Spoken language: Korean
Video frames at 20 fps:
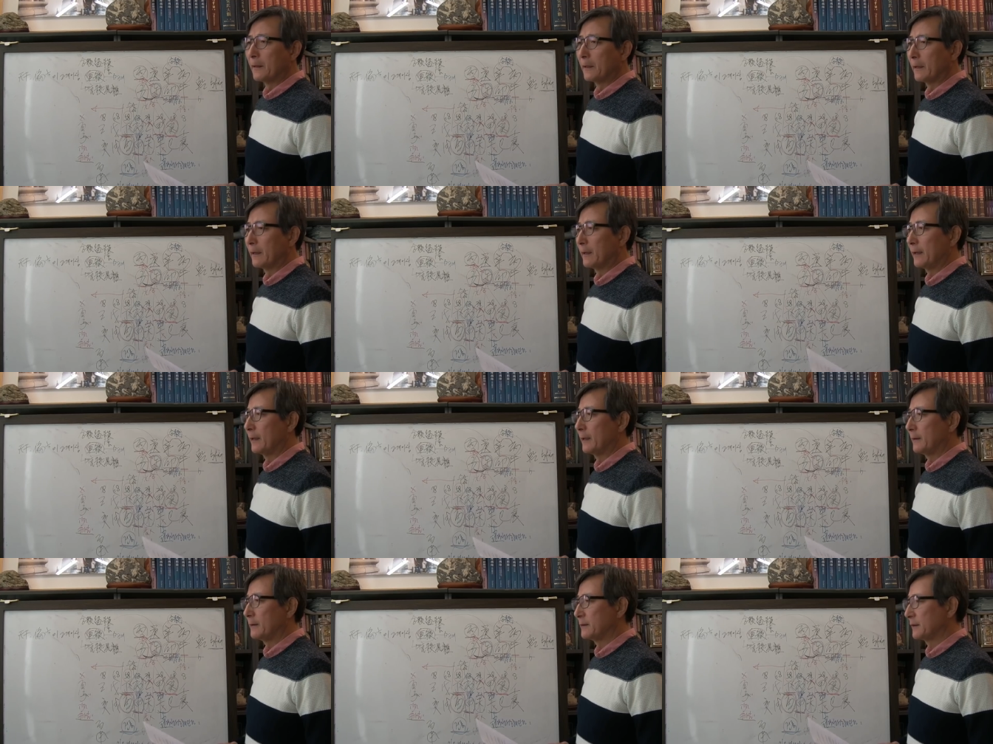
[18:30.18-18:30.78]

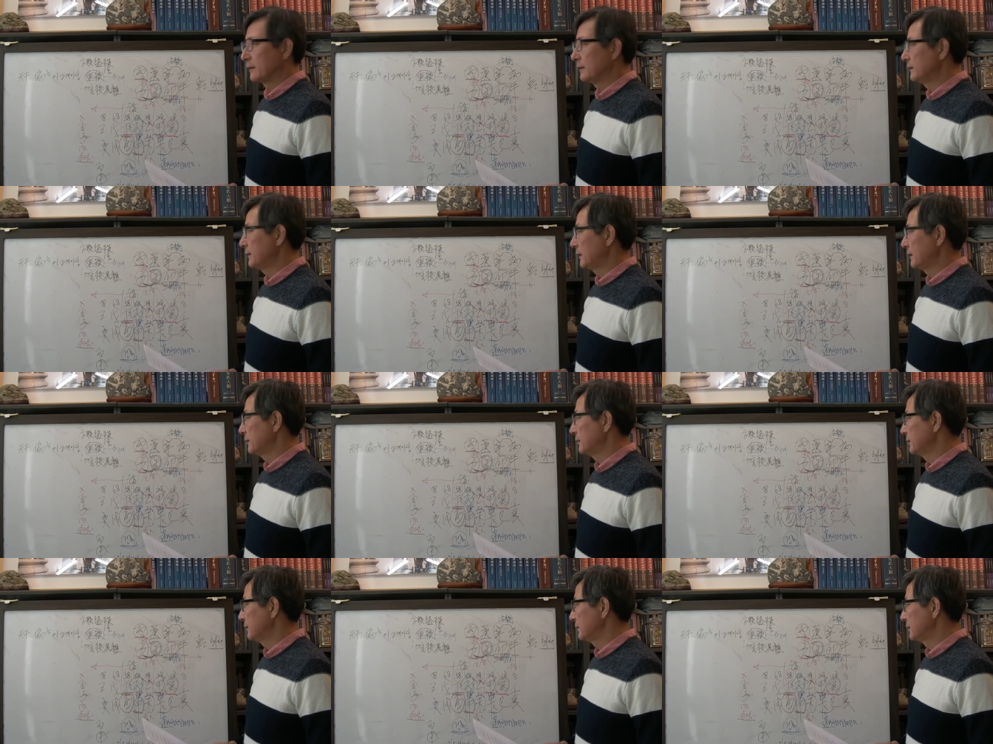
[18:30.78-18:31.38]
예, 이제
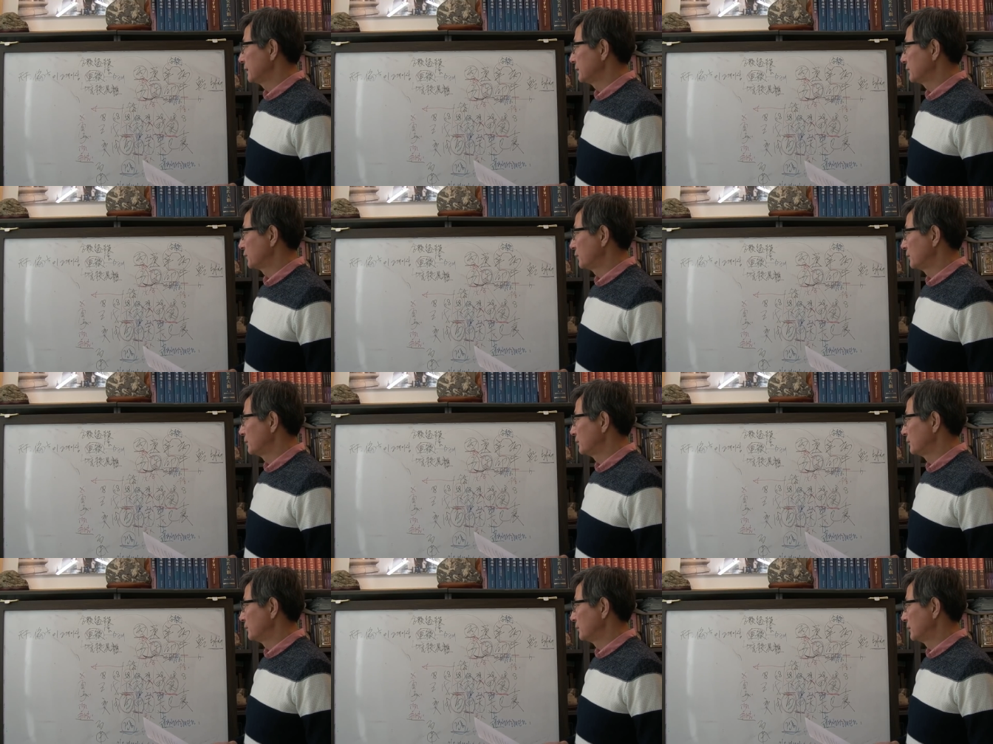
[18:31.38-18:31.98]
그때는 이제
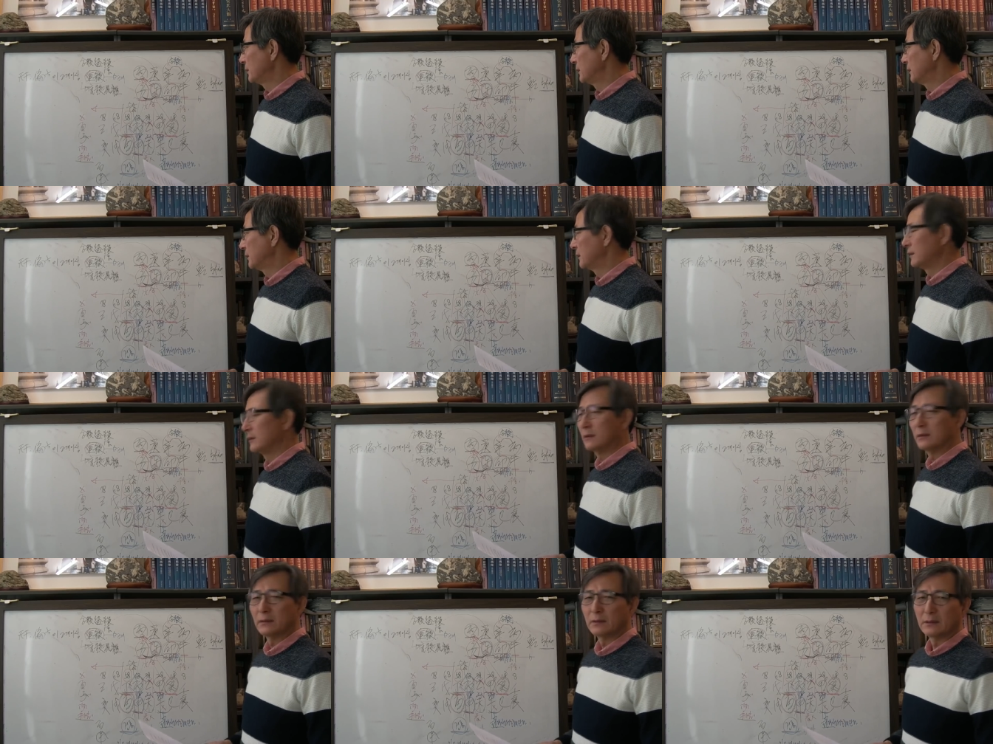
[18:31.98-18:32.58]

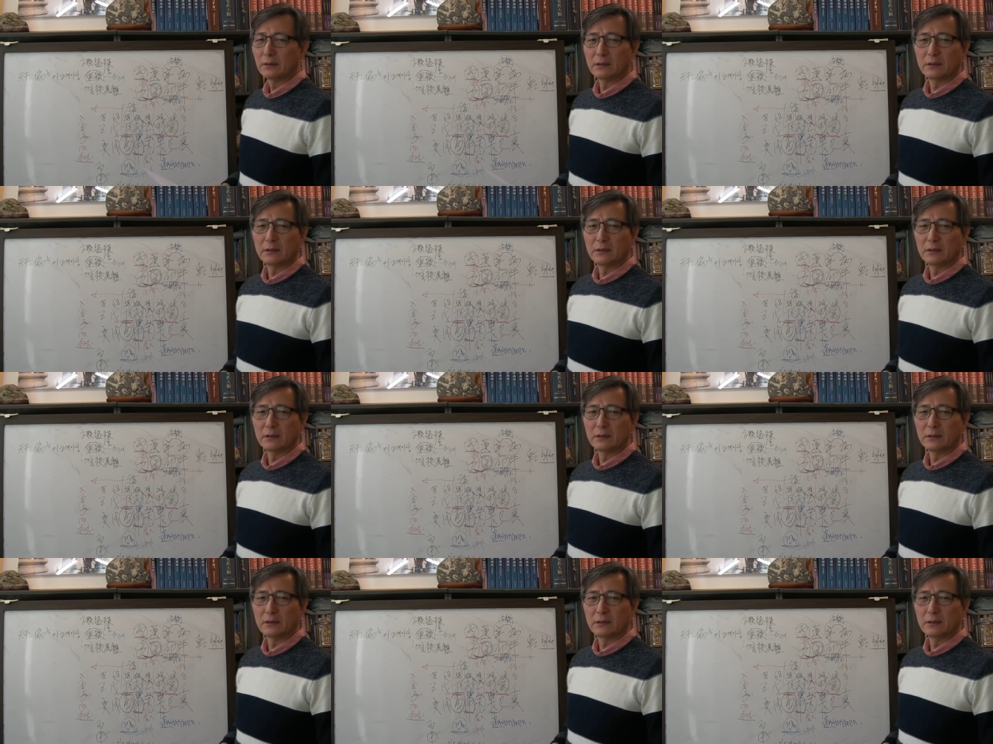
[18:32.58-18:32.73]
좀뭐